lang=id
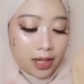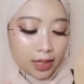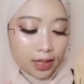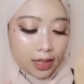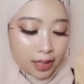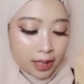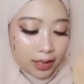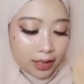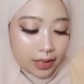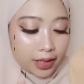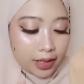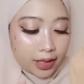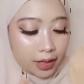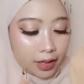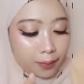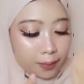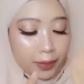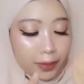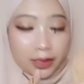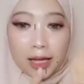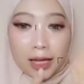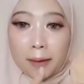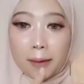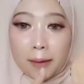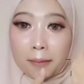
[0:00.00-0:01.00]
Nih yang
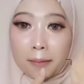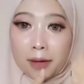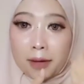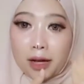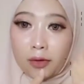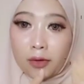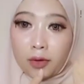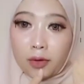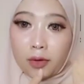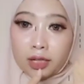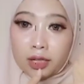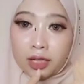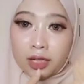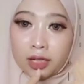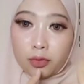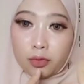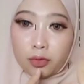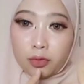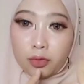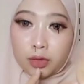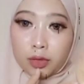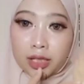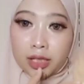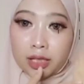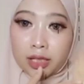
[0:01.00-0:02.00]
pertama warna
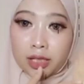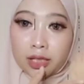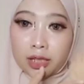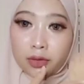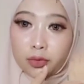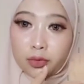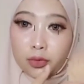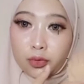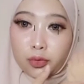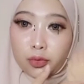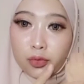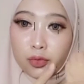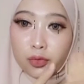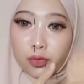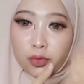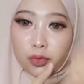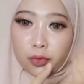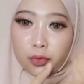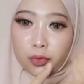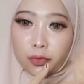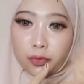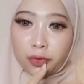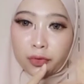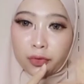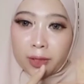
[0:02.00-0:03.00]
kuning gitu,
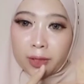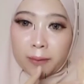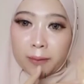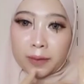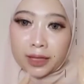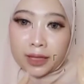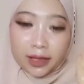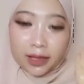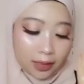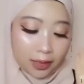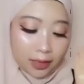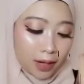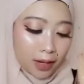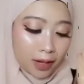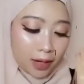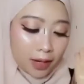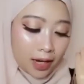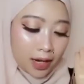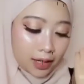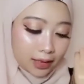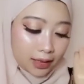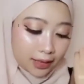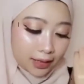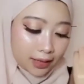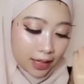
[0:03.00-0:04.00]
pigmented banget
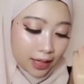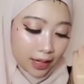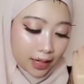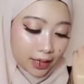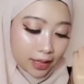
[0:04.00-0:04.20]
ya.